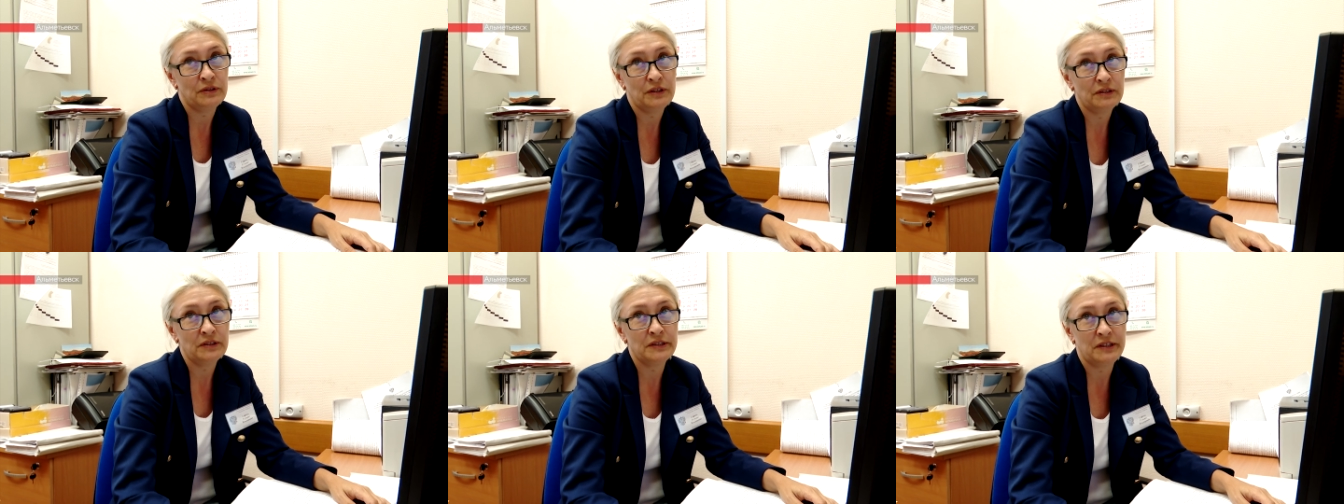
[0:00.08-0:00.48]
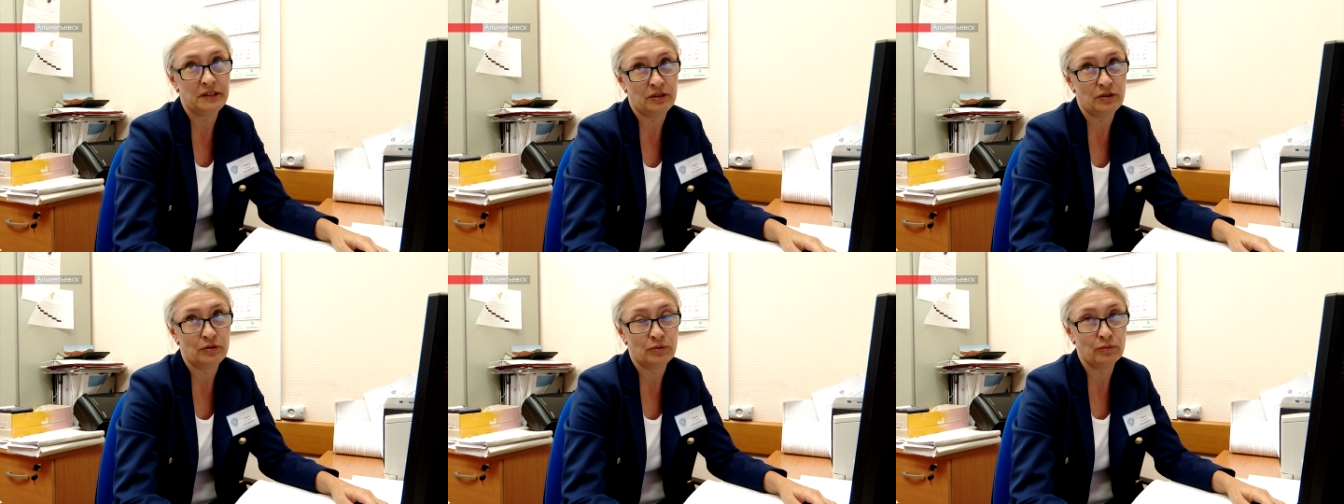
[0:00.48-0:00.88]
раздел
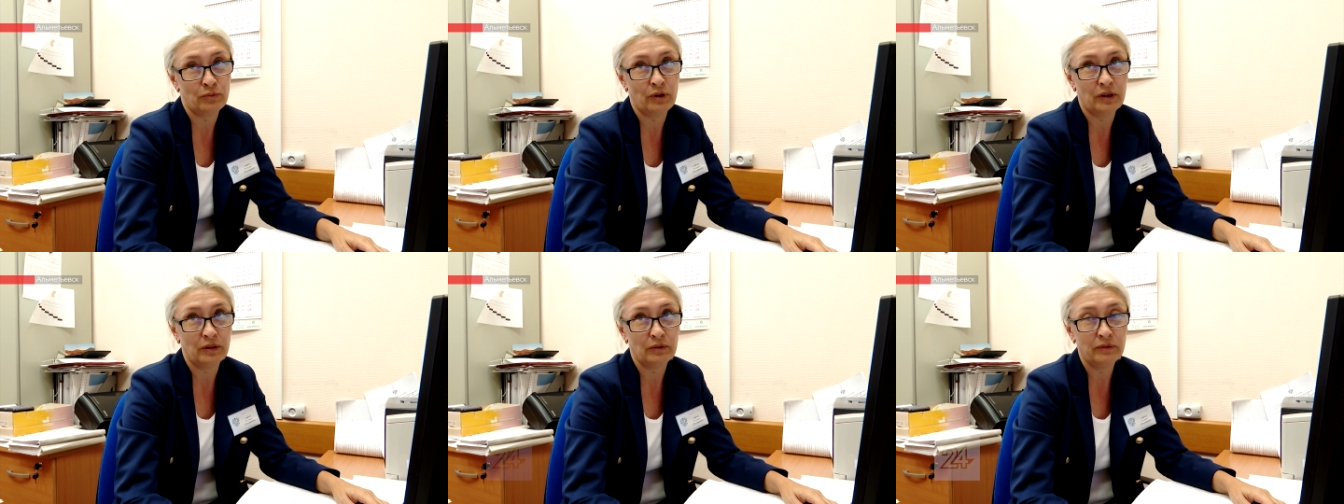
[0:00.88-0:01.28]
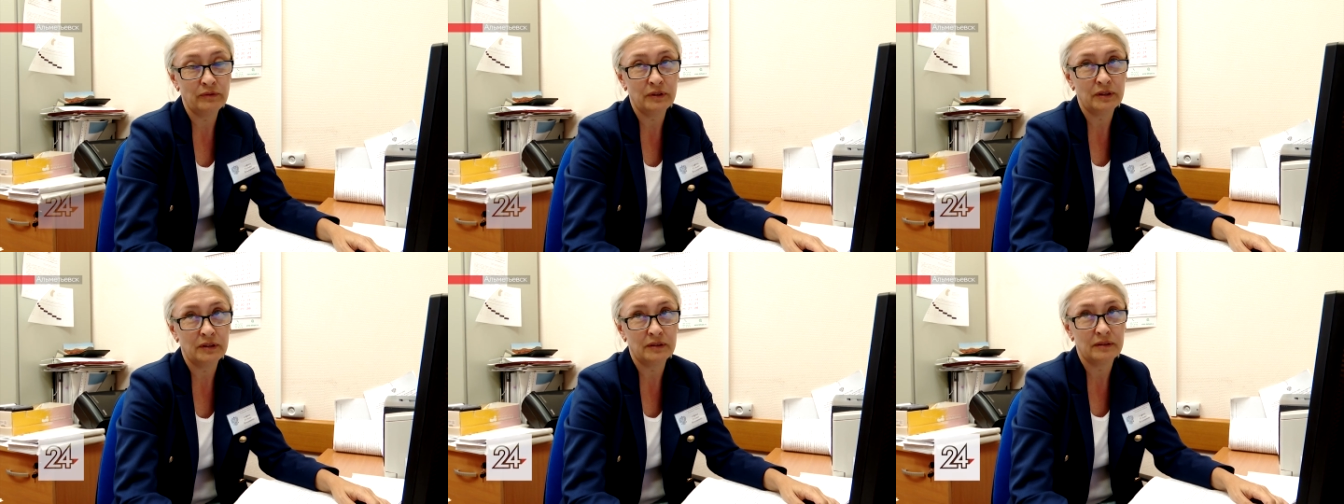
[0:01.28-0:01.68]
10
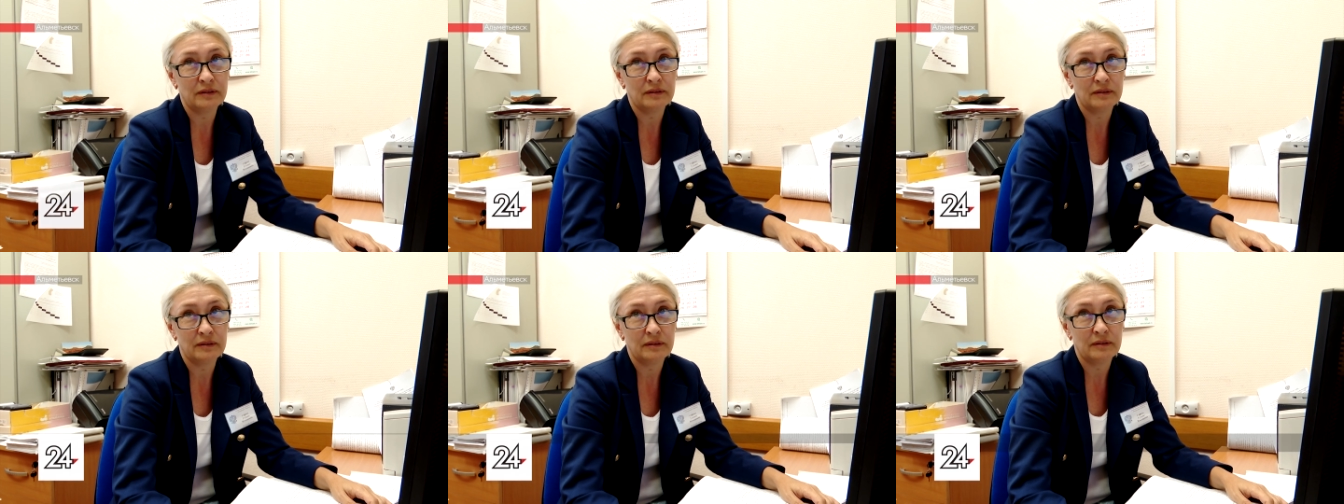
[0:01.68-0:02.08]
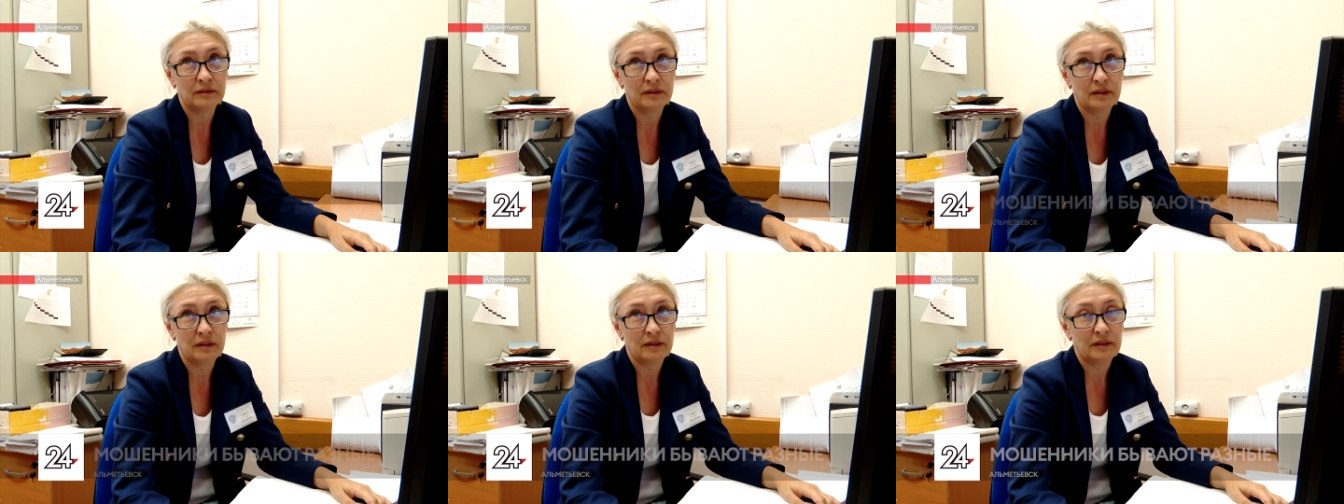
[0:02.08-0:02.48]
уголовных
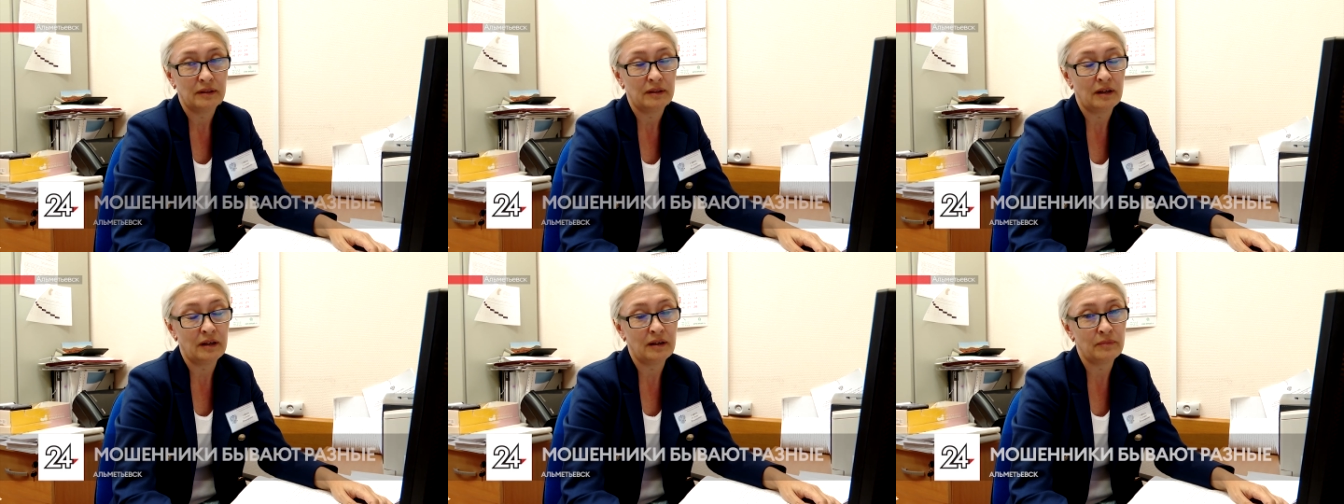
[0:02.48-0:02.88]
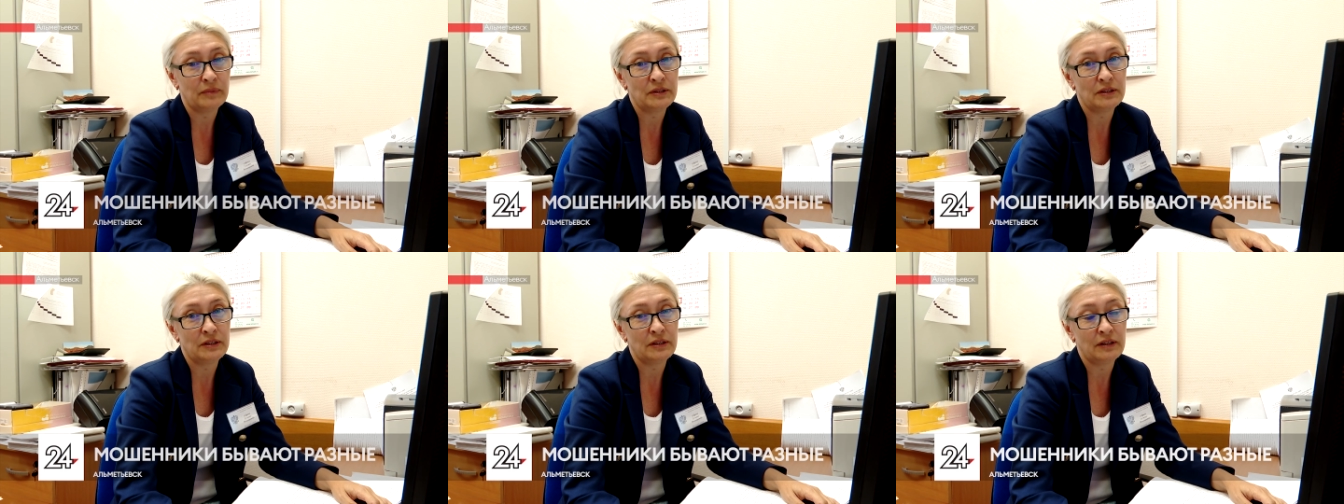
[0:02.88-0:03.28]
а,
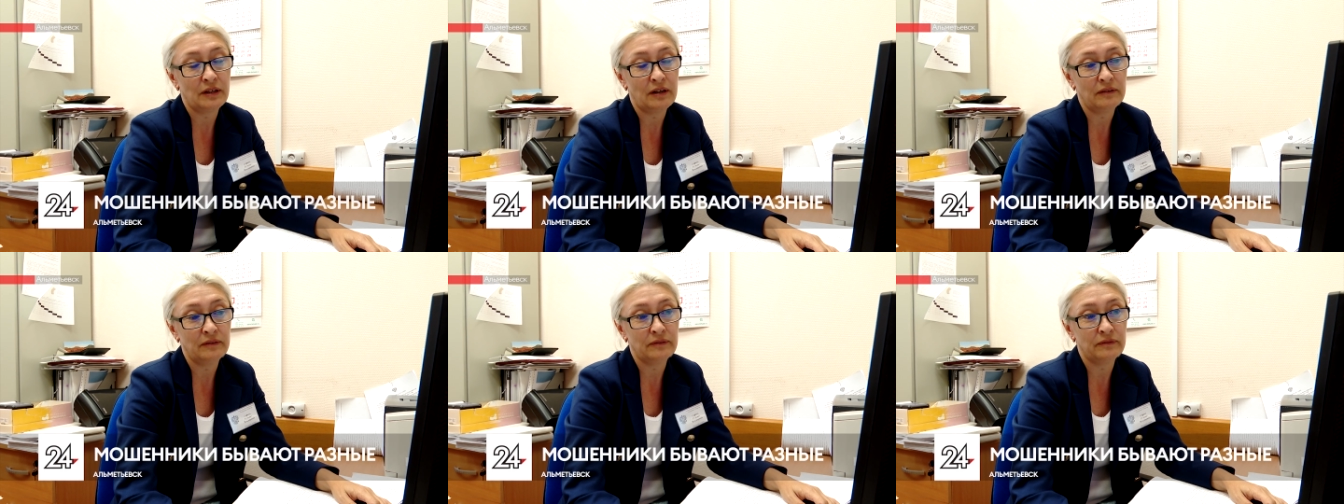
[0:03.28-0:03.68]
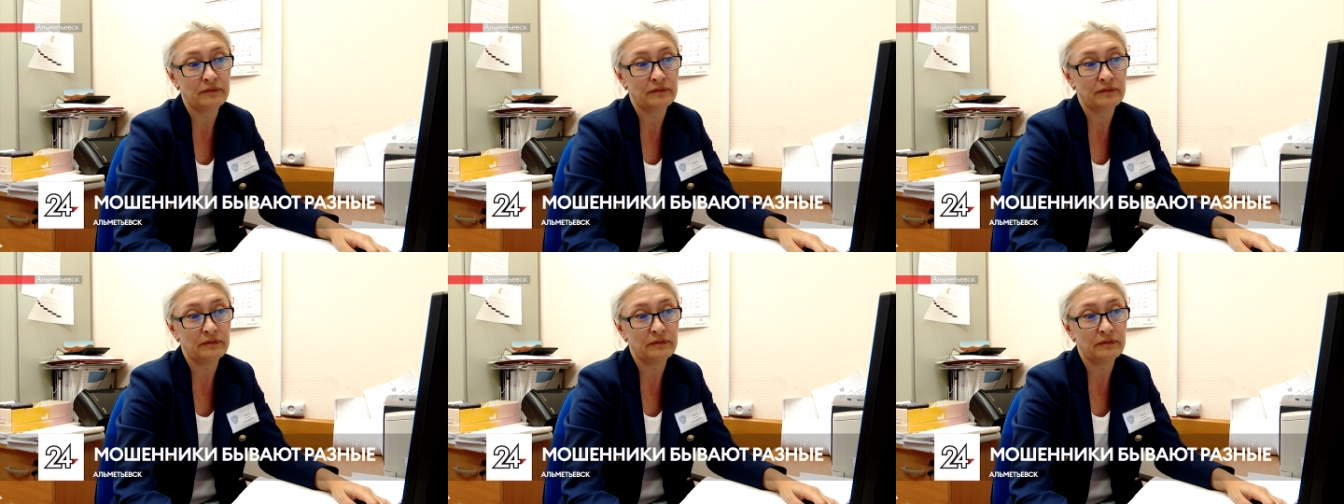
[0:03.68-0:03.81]
материалов.